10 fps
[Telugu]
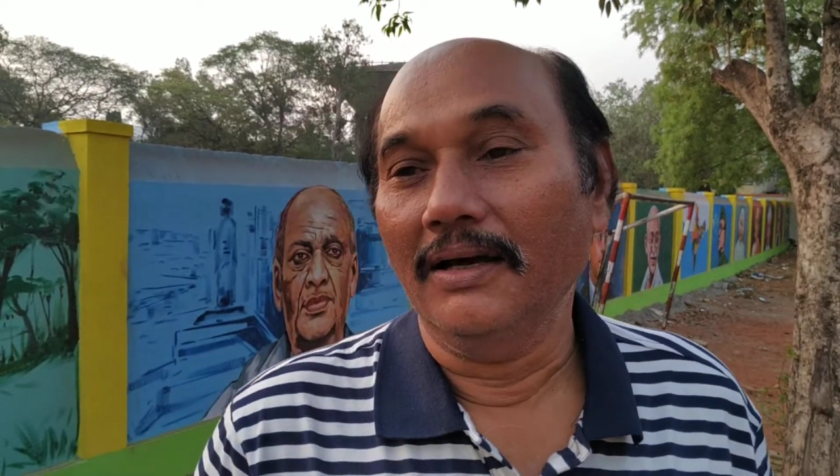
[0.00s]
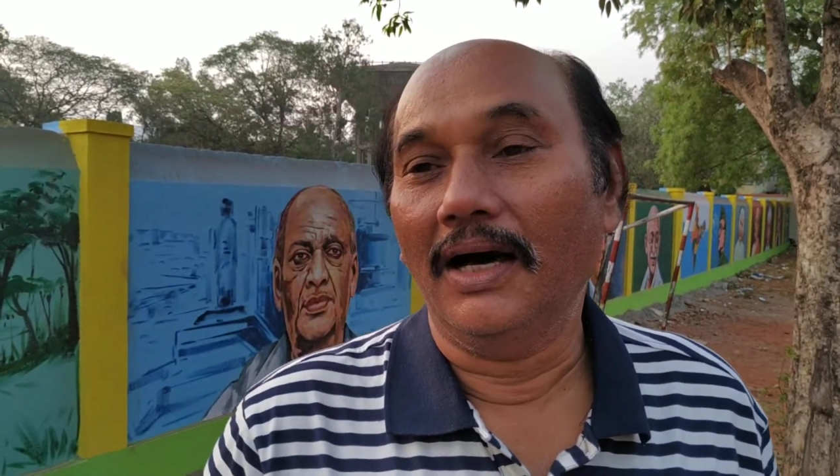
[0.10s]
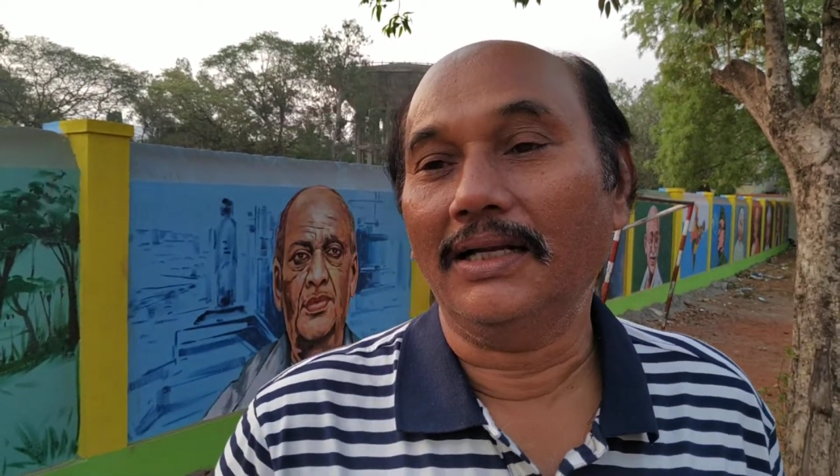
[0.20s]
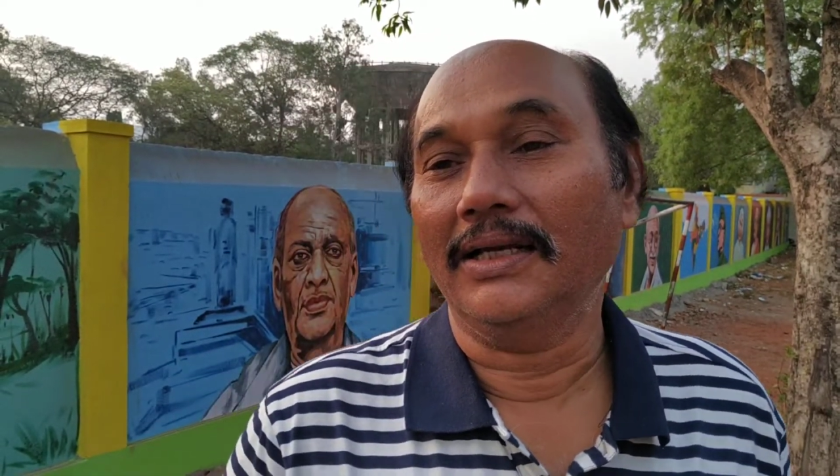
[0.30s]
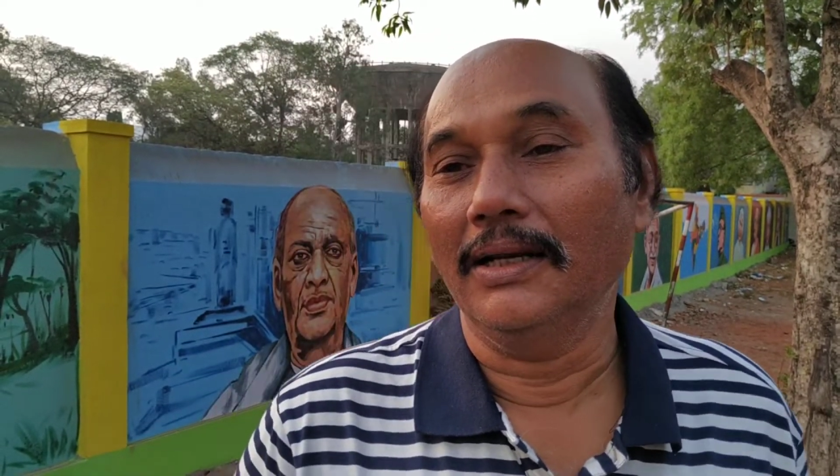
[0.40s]

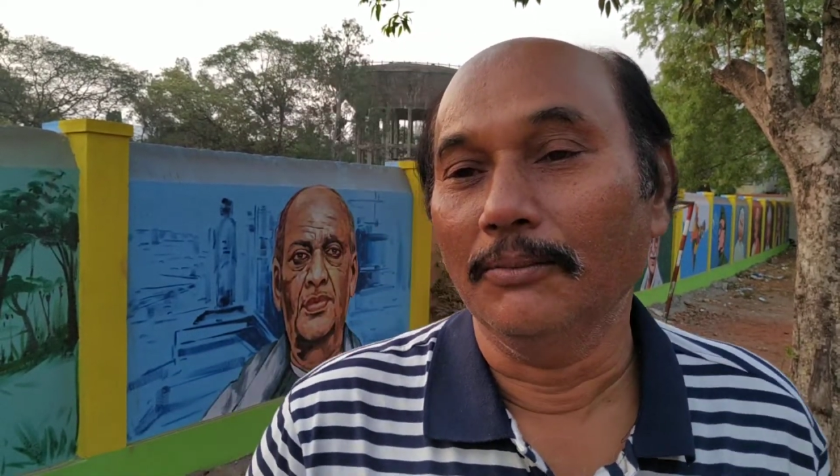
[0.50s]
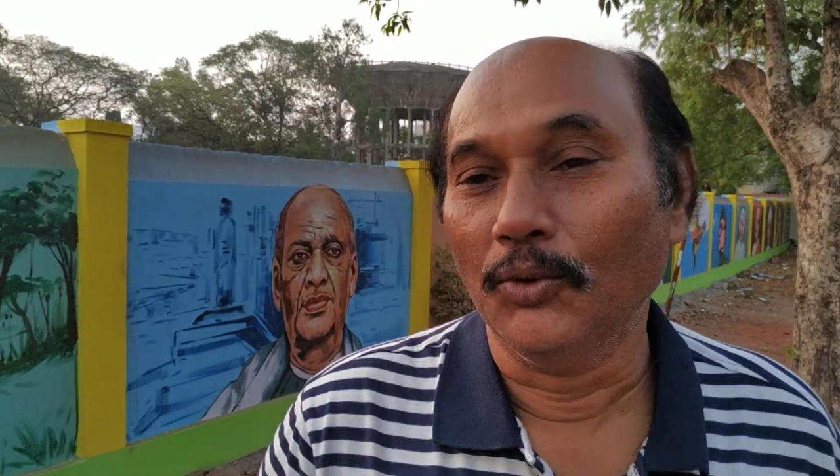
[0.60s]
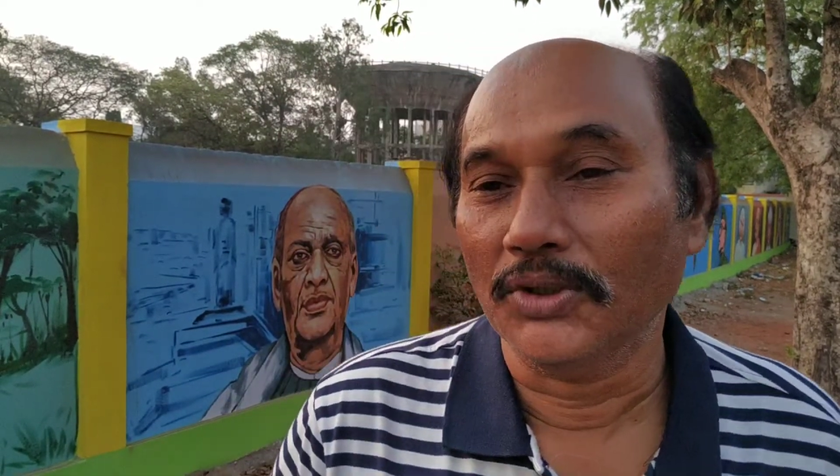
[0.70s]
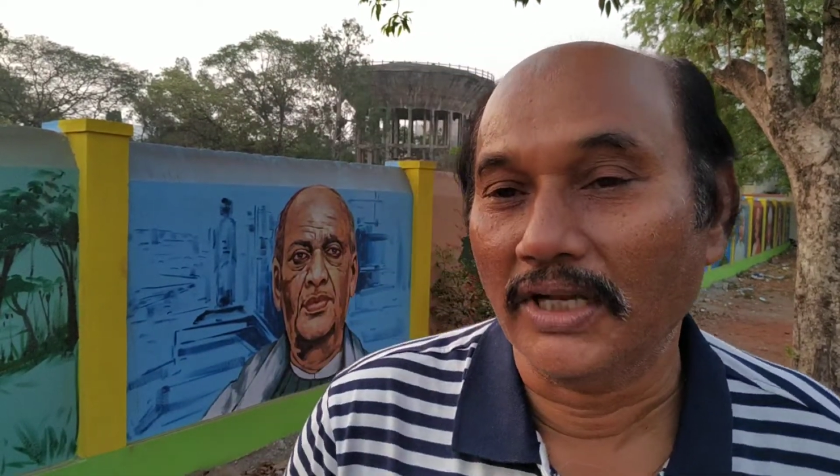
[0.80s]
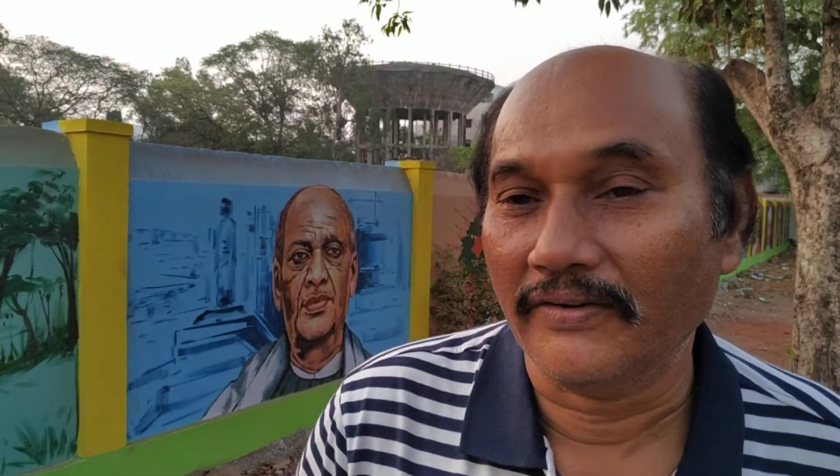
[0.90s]
ఆర్టికల్ మూడు
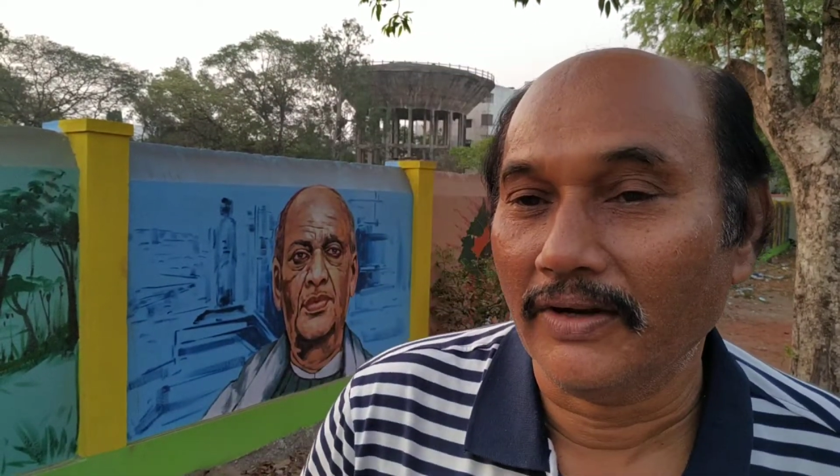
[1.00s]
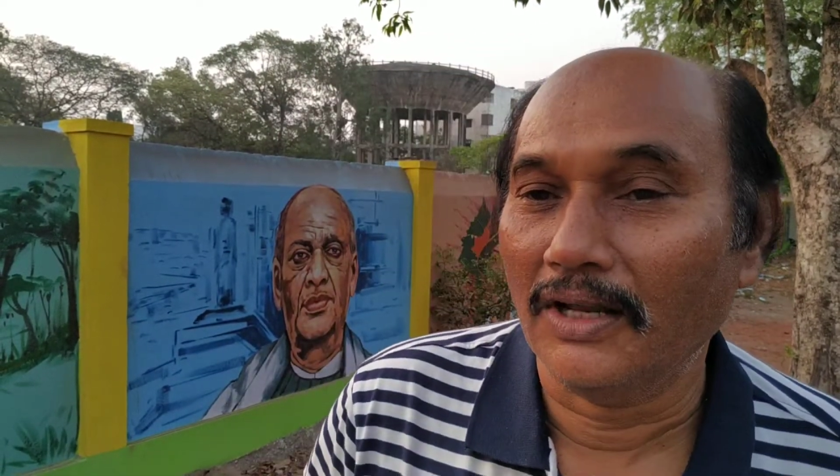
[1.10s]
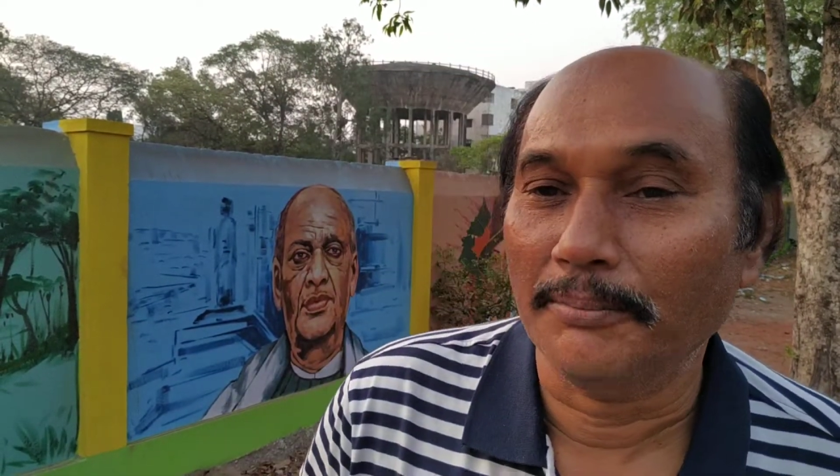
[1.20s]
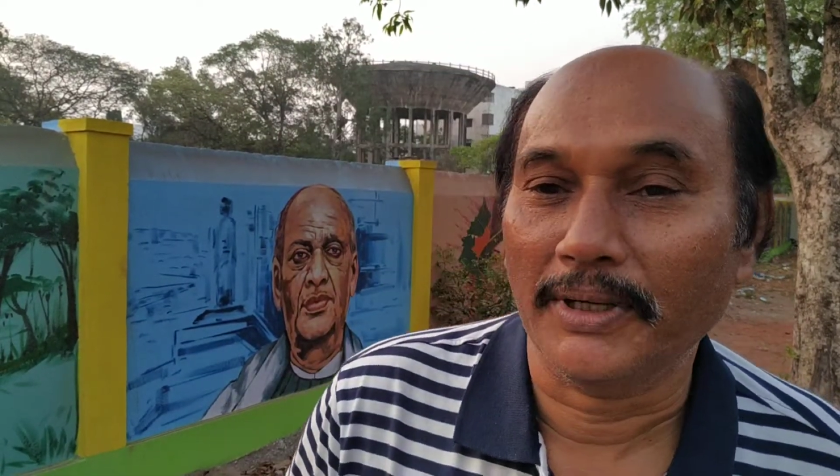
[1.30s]
వందల ఇరవై నాలుగు